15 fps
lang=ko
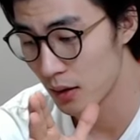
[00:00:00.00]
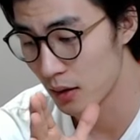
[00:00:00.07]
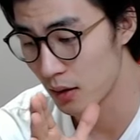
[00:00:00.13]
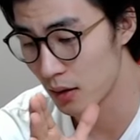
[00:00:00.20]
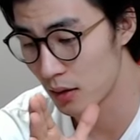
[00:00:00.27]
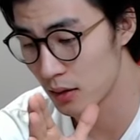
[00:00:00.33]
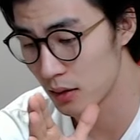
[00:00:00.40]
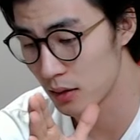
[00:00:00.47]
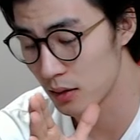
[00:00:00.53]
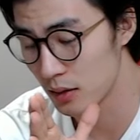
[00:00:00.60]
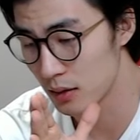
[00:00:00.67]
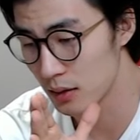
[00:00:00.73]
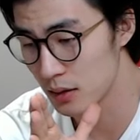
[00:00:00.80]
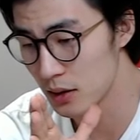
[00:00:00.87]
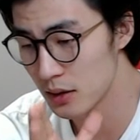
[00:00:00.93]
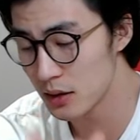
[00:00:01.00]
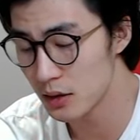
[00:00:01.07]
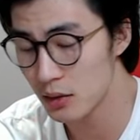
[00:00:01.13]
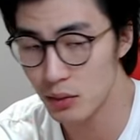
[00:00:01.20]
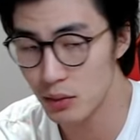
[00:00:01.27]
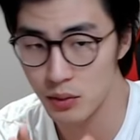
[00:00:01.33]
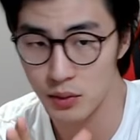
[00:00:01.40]
어,
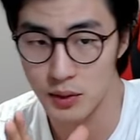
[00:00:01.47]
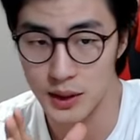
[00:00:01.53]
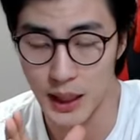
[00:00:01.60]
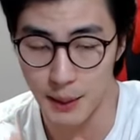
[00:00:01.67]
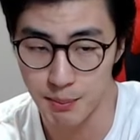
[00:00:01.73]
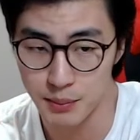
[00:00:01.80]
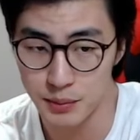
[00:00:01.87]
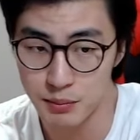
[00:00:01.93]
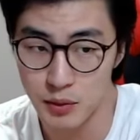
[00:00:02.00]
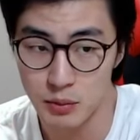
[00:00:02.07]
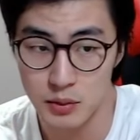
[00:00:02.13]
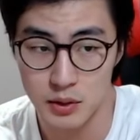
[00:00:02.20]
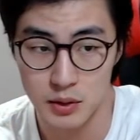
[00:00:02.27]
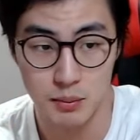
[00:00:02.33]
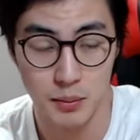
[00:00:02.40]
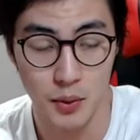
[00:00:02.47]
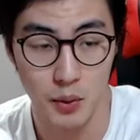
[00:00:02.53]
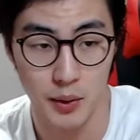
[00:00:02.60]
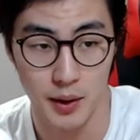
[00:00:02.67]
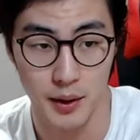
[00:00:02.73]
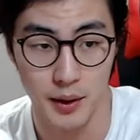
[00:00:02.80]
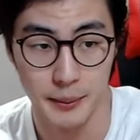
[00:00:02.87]
신체적으로 나쁜 몸을
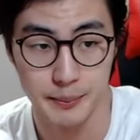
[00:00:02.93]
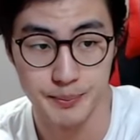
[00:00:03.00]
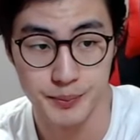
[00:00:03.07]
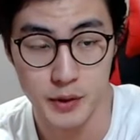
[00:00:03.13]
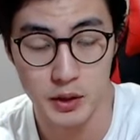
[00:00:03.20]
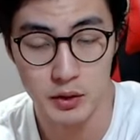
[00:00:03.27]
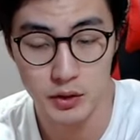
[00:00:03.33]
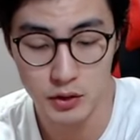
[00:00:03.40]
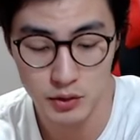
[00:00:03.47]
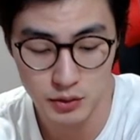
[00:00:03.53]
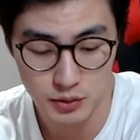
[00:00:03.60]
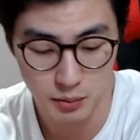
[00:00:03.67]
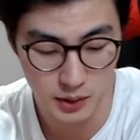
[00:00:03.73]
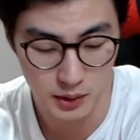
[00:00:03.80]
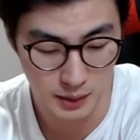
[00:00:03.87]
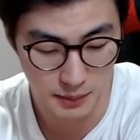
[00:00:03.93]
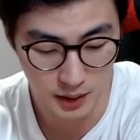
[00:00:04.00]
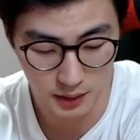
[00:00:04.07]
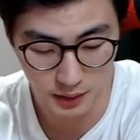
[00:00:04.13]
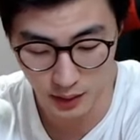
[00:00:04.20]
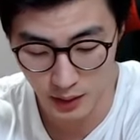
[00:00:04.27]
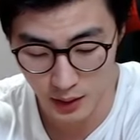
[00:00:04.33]
표해요. 그 이유는
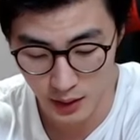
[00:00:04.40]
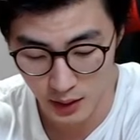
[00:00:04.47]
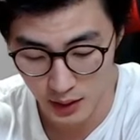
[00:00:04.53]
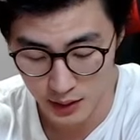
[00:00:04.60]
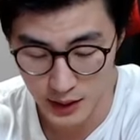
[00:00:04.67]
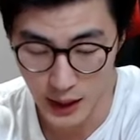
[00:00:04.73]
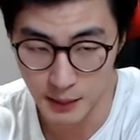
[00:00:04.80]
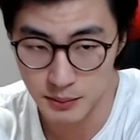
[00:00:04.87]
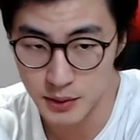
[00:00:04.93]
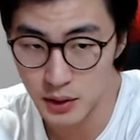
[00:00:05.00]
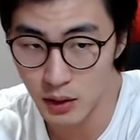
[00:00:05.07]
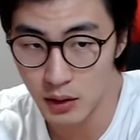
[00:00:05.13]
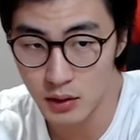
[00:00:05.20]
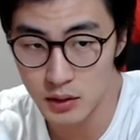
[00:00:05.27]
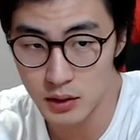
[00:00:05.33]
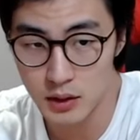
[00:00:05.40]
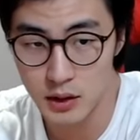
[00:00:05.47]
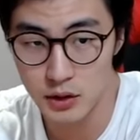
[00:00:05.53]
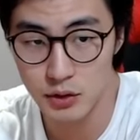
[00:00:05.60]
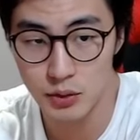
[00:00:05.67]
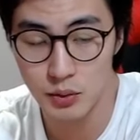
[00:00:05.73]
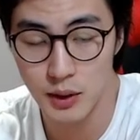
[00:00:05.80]
뭐냐면, 남성을
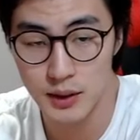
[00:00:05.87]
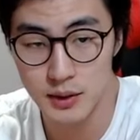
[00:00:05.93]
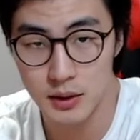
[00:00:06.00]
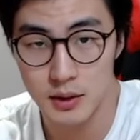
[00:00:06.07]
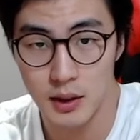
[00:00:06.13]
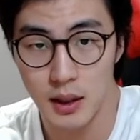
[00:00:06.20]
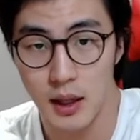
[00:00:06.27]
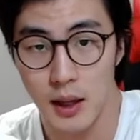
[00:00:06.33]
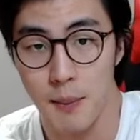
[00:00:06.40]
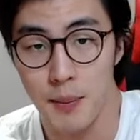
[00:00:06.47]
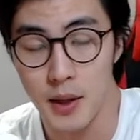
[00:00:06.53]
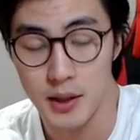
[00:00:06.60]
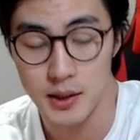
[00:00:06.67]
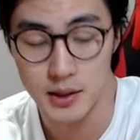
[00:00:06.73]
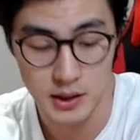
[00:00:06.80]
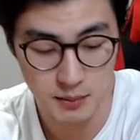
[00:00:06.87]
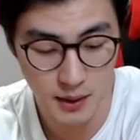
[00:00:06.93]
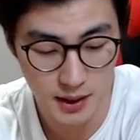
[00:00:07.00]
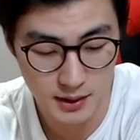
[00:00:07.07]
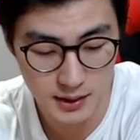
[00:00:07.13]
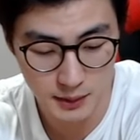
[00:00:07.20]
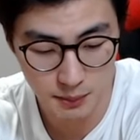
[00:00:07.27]
기준으로 했을 때
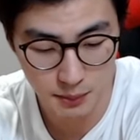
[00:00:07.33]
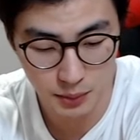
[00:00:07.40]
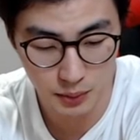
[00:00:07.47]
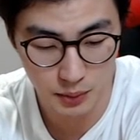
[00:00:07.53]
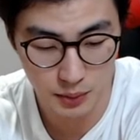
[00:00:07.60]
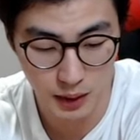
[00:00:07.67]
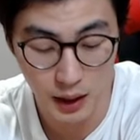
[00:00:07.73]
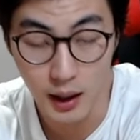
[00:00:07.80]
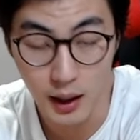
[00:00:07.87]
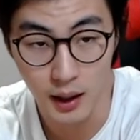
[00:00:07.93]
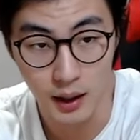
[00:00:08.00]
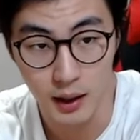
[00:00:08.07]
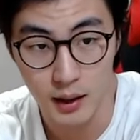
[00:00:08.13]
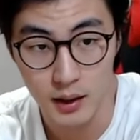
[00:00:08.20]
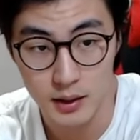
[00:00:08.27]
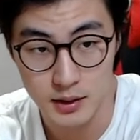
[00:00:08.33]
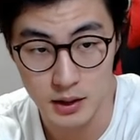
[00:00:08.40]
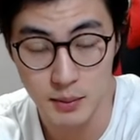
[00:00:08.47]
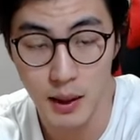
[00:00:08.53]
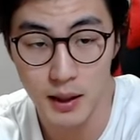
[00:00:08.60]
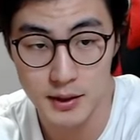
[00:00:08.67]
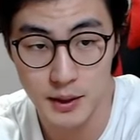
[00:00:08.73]
지방세포가,
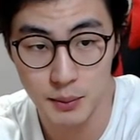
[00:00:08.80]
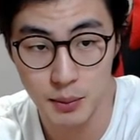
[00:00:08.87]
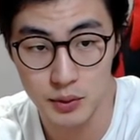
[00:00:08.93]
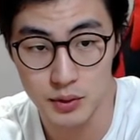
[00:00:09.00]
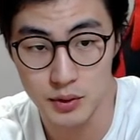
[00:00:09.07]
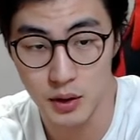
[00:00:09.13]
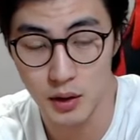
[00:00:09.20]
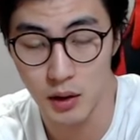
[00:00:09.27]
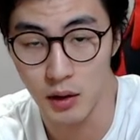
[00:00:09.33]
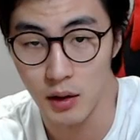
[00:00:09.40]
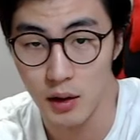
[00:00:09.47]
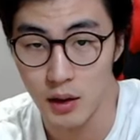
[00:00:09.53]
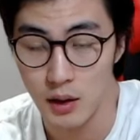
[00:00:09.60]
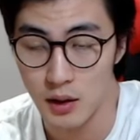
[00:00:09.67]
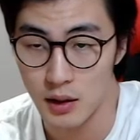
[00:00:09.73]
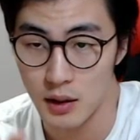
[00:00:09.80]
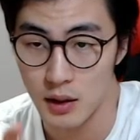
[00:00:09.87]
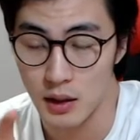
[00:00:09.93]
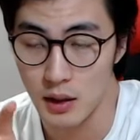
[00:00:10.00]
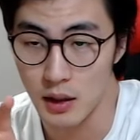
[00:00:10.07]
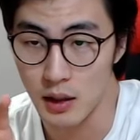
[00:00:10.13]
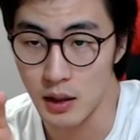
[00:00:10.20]
지방세포는요,
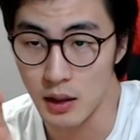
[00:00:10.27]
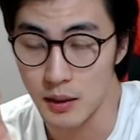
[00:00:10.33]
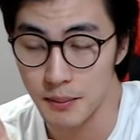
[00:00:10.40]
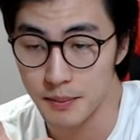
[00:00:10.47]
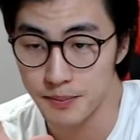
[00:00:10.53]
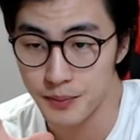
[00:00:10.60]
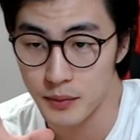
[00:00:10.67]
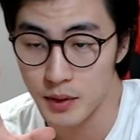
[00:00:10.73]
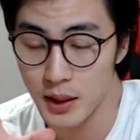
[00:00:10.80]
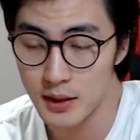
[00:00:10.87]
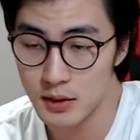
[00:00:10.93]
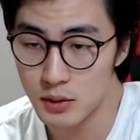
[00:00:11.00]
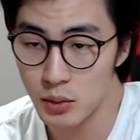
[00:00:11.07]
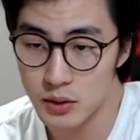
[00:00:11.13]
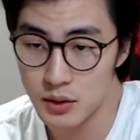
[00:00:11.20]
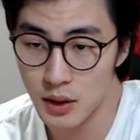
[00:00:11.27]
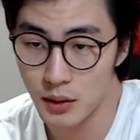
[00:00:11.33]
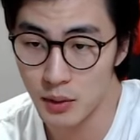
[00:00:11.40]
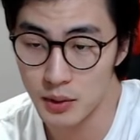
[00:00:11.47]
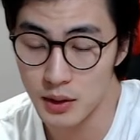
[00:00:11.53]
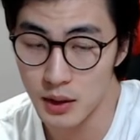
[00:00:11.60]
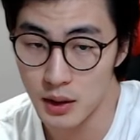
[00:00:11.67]
이
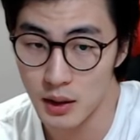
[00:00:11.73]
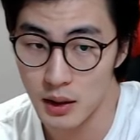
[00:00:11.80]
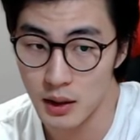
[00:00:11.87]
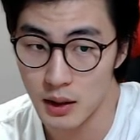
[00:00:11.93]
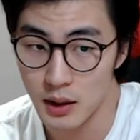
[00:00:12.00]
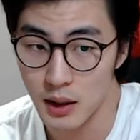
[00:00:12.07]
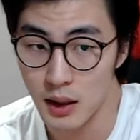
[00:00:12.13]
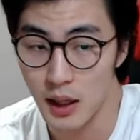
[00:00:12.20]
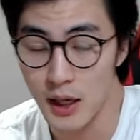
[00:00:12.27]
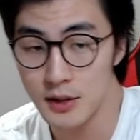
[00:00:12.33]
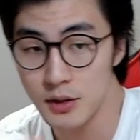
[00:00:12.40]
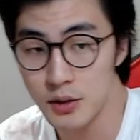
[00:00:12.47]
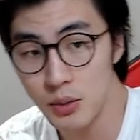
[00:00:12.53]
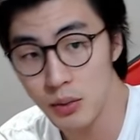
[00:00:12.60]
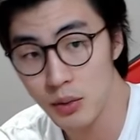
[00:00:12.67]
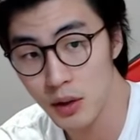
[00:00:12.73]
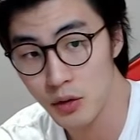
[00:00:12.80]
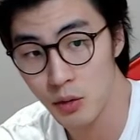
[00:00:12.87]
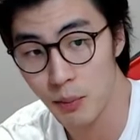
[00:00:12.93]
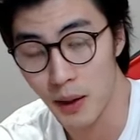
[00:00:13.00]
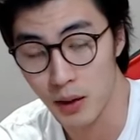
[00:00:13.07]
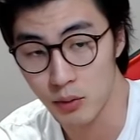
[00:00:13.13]
테스토스테론을
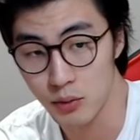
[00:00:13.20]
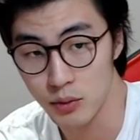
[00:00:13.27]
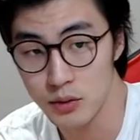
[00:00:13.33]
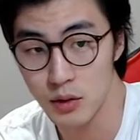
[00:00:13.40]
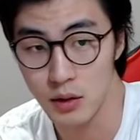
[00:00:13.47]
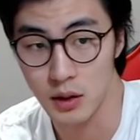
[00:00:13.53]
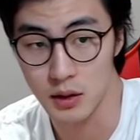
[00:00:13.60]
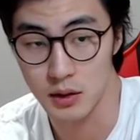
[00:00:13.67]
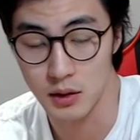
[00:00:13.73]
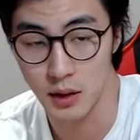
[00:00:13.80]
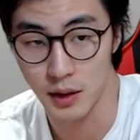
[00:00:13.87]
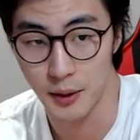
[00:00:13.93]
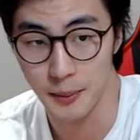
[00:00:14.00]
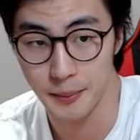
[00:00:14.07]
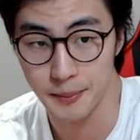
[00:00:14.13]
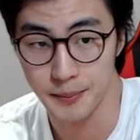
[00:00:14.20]
에스트로겐으로 바꾸는 역할을 해요.